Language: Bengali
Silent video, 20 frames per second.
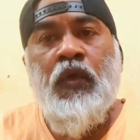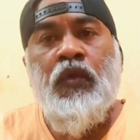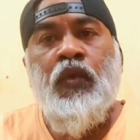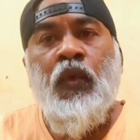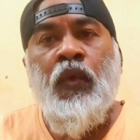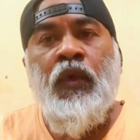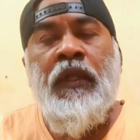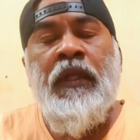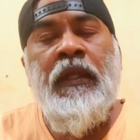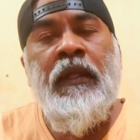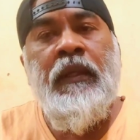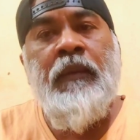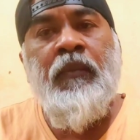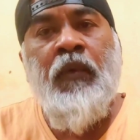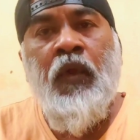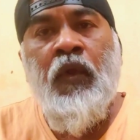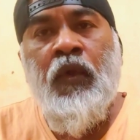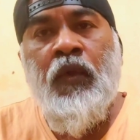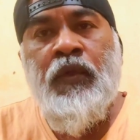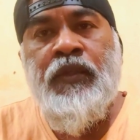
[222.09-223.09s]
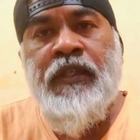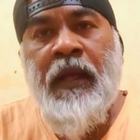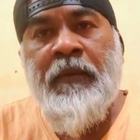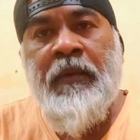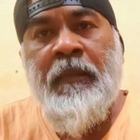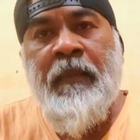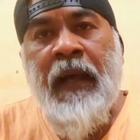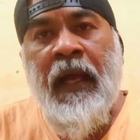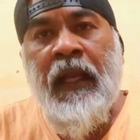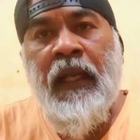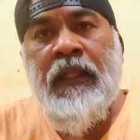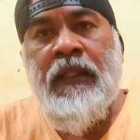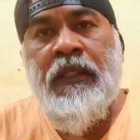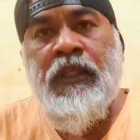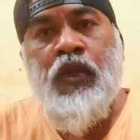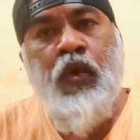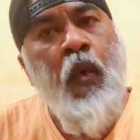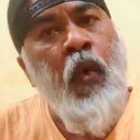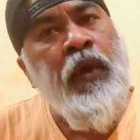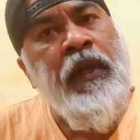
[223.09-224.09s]
তো উনি বললো যে আমি
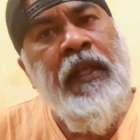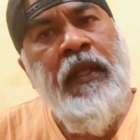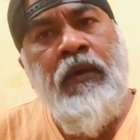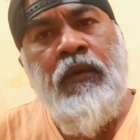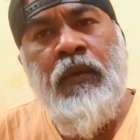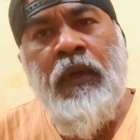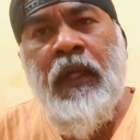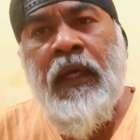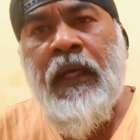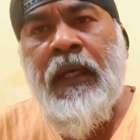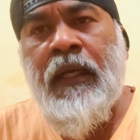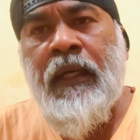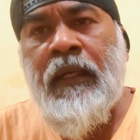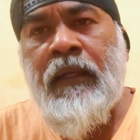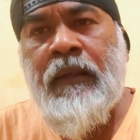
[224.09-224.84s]
বাংলাদেশে অনেকগুলা